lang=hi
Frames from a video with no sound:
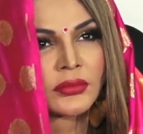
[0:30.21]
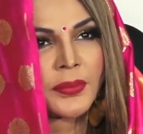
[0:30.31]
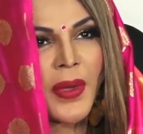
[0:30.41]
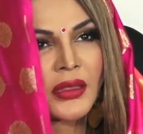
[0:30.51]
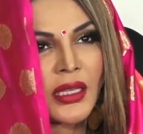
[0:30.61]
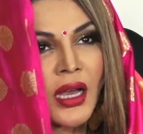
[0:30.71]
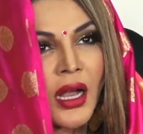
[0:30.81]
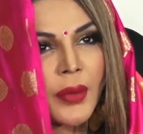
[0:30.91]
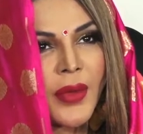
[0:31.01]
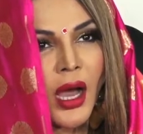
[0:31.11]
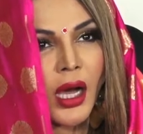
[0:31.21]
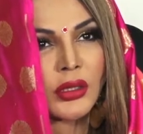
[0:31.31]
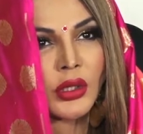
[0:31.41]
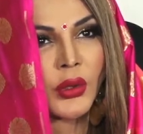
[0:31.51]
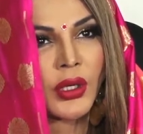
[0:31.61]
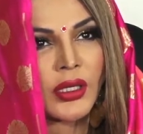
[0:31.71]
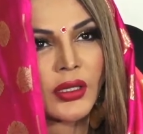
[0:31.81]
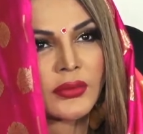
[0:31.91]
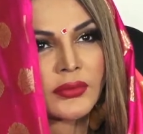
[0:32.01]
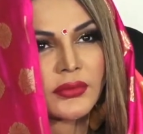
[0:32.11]
बहती गंगा में हाथ धो रही
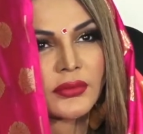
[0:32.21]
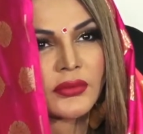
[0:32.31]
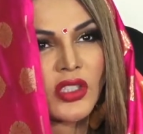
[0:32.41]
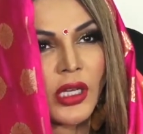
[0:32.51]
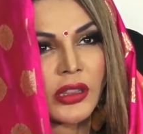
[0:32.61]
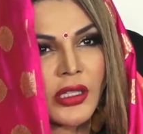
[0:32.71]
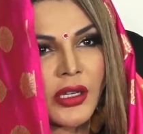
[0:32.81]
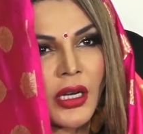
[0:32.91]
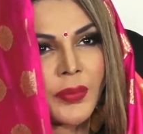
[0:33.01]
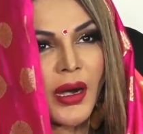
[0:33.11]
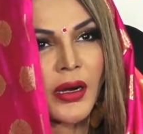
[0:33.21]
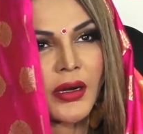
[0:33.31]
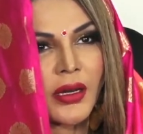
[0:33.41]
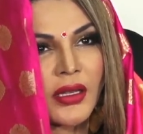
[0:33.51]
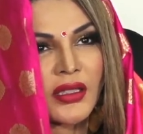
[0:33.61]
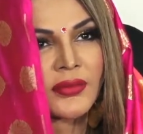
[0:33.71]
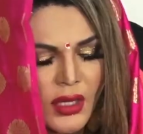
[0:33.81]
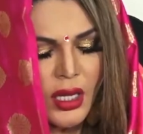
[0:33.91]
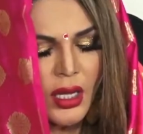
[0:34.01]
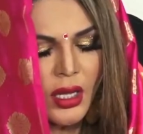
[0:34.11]
है चलती ट्रेन पकड़ रही
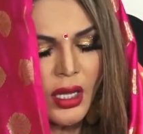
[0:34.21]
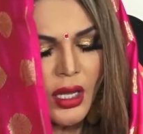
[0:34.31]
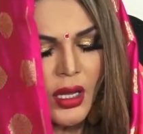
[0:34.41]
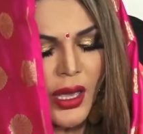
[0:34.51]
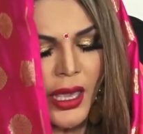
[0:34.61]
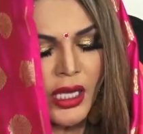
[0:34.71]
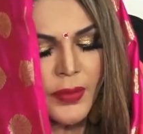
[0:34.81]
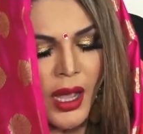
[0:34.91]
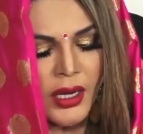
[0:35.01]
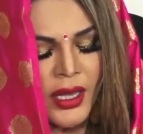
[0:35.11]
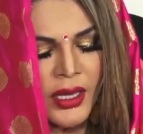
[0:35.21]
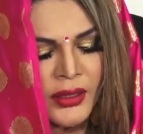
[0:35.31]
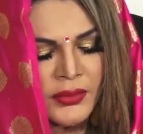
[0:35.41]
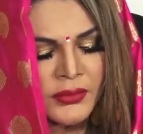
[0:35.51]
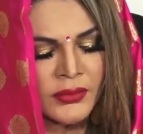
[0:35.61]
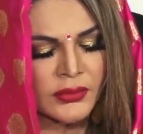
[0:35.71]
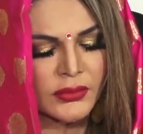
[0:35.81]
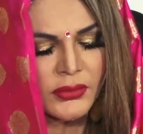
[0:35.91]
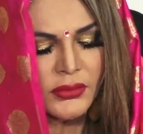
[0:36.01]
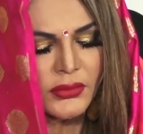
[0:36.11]
है एक बार नहीं
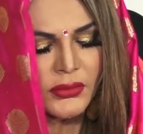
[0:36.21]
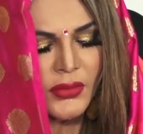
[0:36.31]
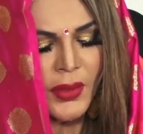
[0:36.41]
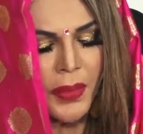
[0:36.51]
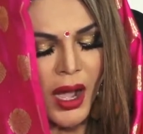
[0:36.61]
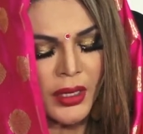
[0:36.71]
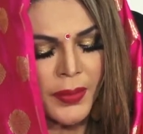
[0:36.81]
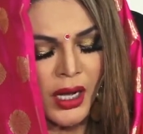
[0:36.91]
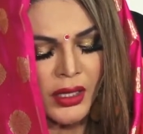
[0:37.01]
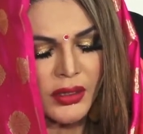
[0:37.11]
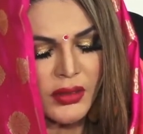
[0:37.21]
बार बार